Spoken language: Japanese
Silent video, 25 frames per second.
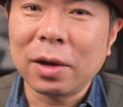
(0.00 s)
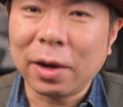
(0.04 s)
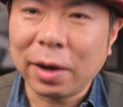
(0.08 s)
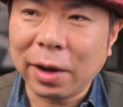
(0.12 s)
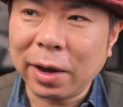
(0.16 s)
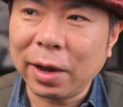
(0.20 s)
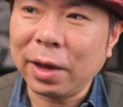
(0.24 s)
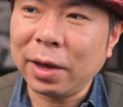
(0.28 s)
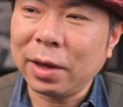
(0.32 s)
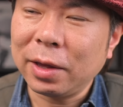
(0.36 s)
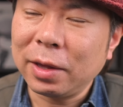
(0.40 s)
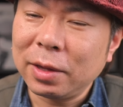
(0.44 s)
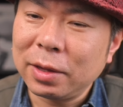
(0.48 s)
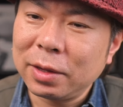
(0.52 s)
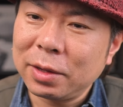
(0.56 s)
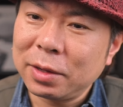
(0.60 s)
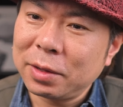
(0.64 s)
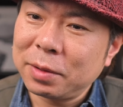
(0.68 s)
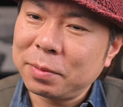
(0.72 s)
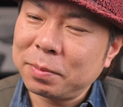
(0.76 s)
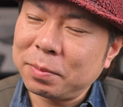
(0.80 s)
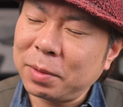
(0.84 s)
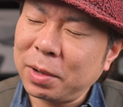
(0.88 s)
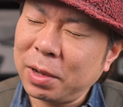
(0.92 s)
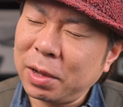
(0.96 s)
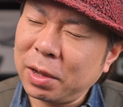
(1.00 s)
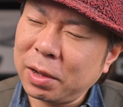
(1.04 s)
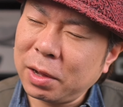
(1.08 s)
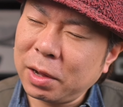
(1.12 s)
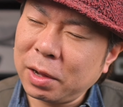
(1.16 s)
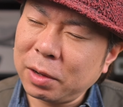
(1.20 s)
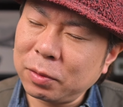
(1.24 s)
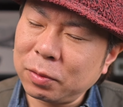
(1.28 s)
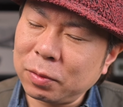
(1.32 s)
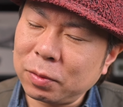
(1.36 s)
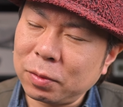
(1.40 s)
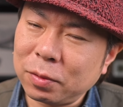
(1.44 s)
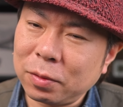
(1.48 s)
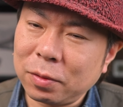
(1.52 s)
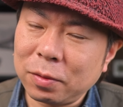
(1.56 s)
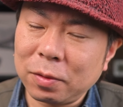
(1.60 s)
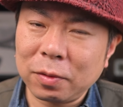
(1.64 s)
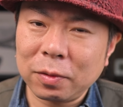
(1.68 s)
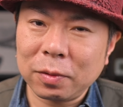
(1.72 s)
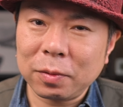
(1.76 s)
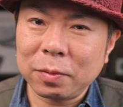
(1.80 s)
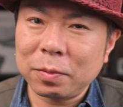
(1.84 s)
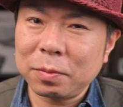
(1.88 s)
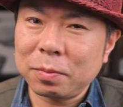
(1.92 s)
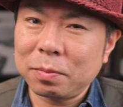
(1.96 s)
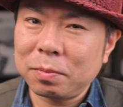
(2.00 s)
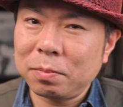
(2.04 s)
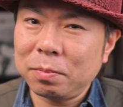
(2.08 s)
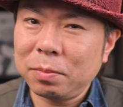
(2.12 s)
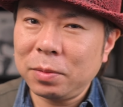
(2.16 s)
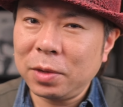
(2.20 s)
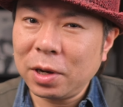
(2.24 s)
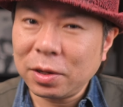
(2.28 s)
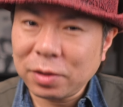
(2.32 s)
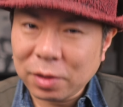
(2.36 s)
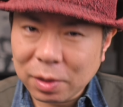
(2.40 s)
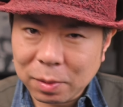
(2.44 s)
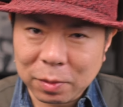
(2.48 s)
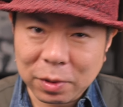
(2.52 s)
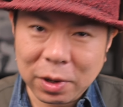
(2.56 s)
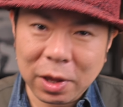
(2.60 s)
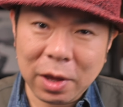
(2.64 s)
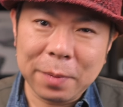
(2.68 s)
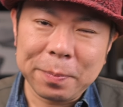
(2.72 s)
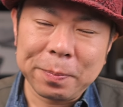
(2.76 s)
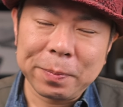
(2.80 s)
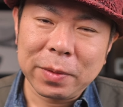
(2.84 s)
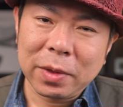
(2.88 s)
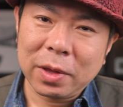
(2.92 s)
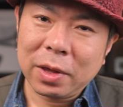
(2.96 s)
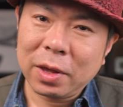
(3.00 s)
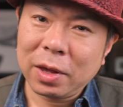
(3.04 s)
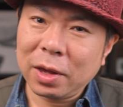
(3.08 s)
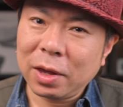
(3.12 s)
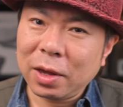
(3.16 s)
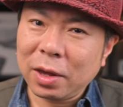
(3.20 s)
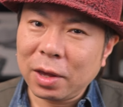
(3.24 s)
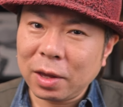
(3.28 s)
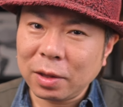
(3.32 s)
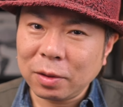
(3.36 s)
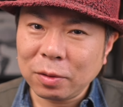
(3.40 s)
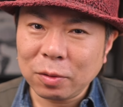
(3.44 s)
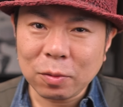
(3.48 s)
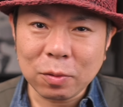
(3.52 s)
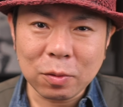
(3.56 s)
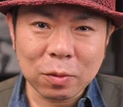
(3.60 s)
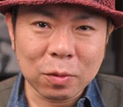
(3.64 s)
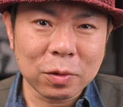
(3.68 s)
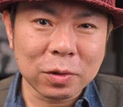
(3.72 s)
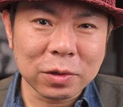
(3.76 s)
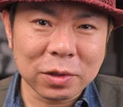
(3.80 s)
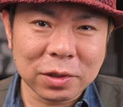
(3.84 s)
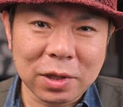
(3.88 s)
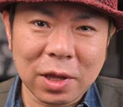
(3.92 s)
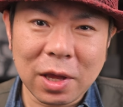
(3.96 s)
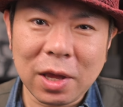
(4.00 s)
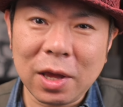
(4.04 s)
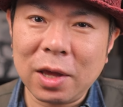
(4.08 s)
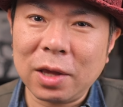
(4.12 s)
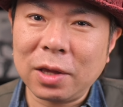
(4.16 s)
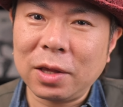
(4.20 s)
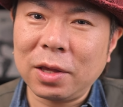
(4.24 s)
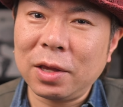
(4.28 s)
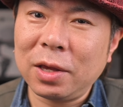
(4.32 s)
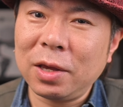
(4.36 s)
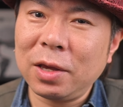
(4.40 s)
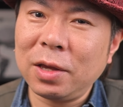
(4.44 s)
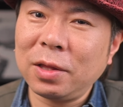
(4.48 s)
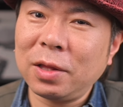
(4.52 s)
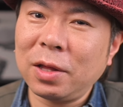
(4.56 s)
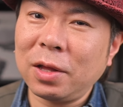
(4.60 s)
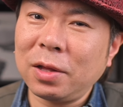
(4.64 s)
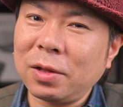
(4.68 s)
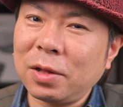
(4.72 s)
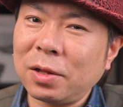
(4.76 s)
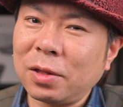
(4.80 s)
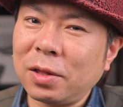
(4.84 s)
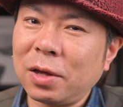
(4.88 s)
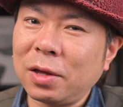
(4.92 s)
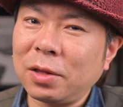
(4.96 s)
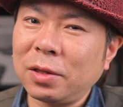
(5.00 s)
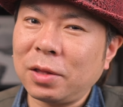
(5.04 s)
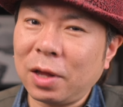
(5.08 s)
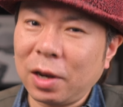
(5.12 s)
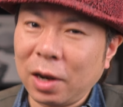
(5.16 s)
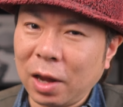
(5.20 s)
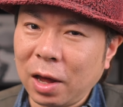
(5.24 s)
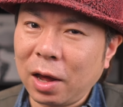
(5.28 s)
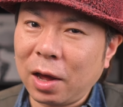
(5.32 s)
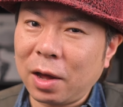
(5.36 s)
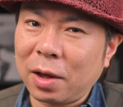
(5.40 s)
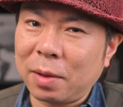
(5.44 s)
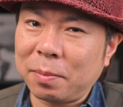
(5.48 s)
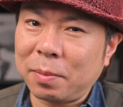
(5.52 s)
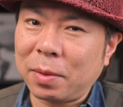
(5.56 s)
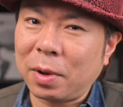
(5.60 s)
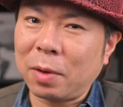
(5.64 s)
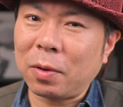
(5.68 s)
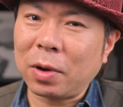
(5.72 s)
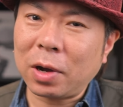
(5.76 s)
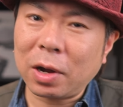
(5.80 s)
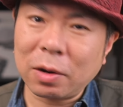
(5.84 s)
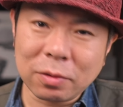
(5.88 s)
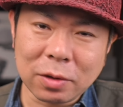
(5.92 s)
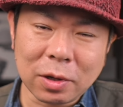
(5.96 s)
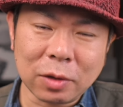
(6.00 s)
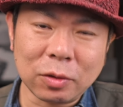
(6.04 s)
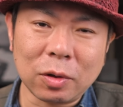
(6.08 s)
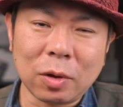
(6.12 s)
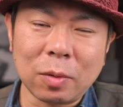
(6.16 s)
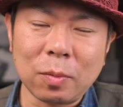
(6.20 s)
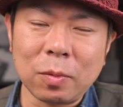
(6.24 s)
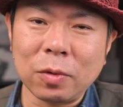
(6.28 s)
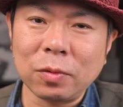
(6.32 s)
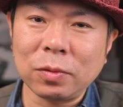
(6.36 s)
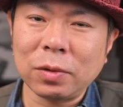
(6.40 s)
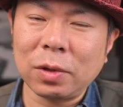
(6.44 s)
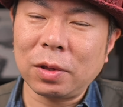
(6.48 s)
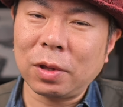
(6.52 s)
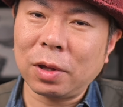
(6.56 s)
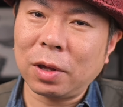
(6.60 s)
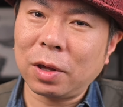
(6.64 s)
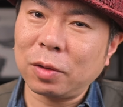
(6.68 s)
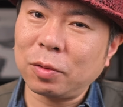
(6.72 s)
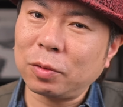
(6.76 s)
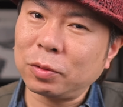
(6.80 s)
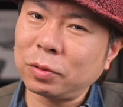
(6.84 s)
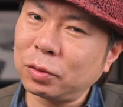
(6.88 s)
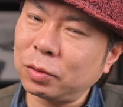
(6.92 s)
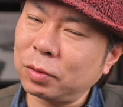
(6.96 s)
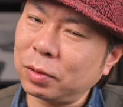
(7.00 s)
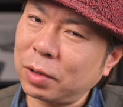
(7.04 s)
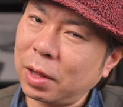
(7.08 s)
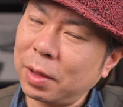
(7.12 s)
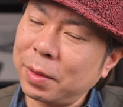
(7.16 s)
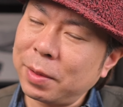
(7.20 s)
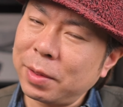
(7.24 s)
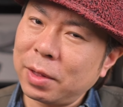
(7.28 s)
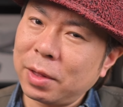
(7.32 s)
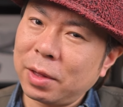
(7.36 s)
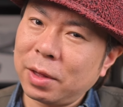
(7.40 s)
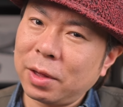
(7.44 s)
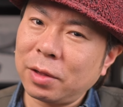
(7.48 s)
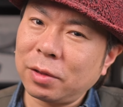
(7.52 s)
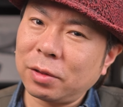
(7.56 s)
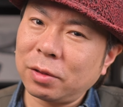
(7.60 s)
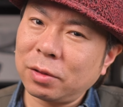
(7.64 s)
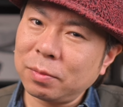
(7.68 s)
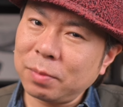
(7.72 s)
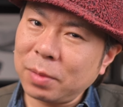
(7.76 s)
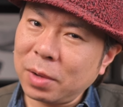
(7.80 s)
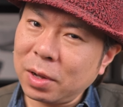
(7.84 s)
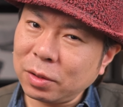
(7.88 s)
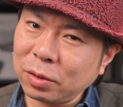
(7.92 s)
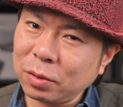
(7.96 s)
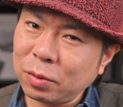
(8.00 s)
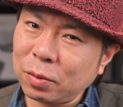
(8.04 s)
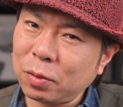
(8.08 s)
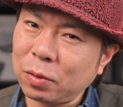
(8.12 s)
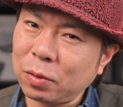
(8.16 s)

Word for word: はい。まあ、あのー、皆さんもね、えー、ヘッドホンをして聞いていただいたら、まあ、わかるかとは思うんですけど、ちょっとね、えスマート